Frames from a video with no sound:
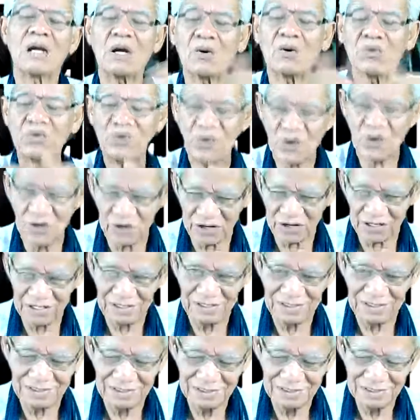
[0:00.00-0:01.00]
เราหน่อย
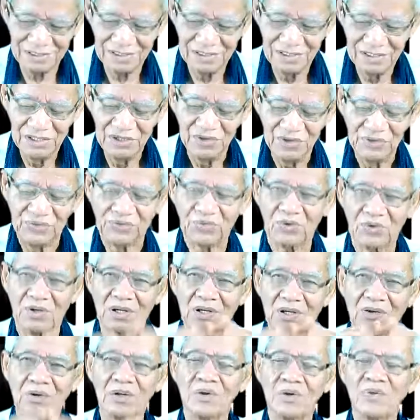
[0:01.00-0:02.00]
ส่วน
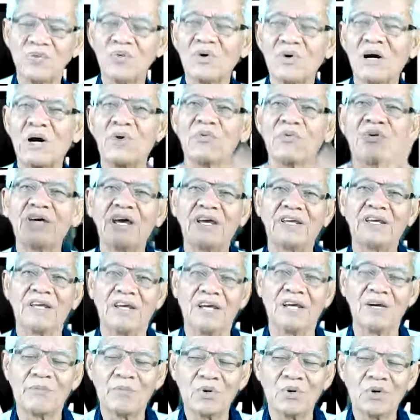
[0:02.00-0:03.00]
เราจะรู้เขา
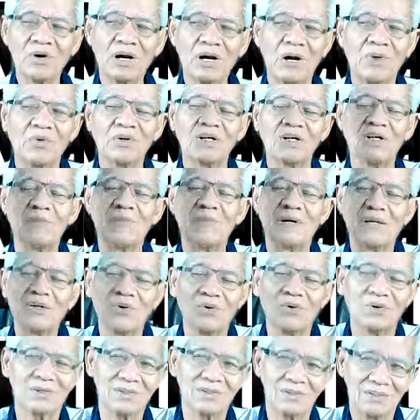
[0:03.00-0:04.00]
แง่ๆเพราะเขาคือม
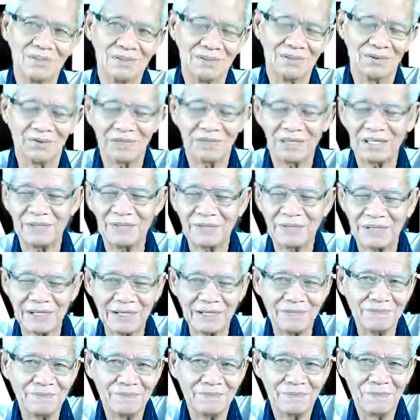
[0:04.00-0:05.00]
นุษย์โอเคนะค
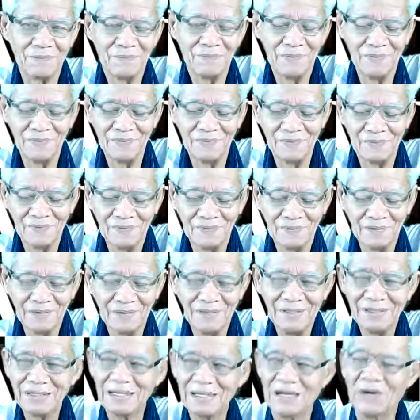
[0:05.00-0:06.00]
รับ
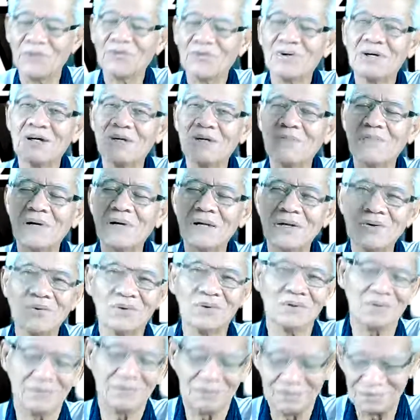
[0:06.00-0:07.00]
เขาคือมนุ
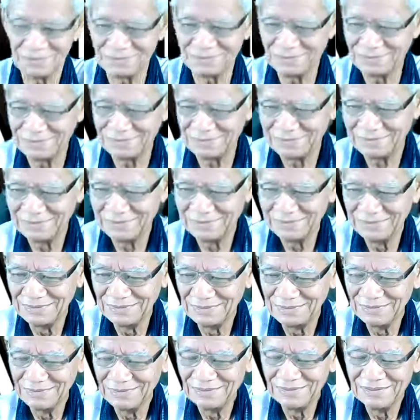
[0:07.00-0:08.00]
ษย์
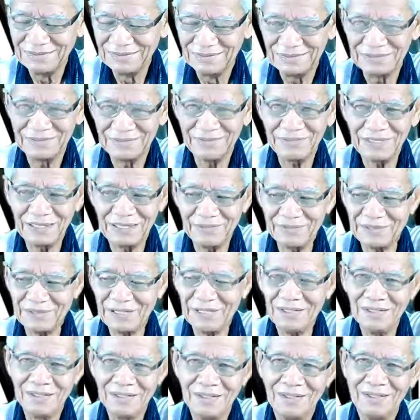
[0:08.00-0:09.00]
โอเคไหม
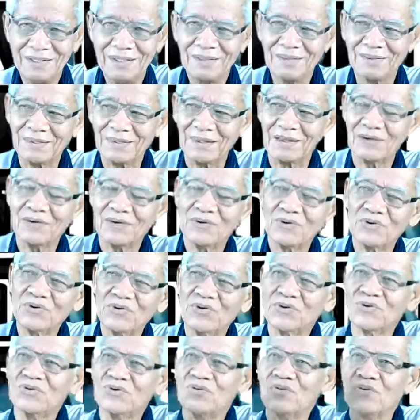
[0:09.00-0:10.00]
แต่เขาย่
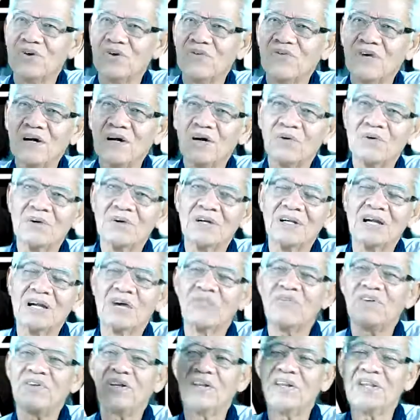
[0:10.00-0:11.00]
องยงตัวเองว่าเขาคือนัก
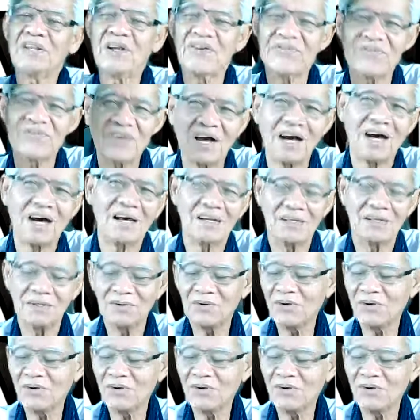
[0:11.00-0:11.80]
วิทยาศาสตร์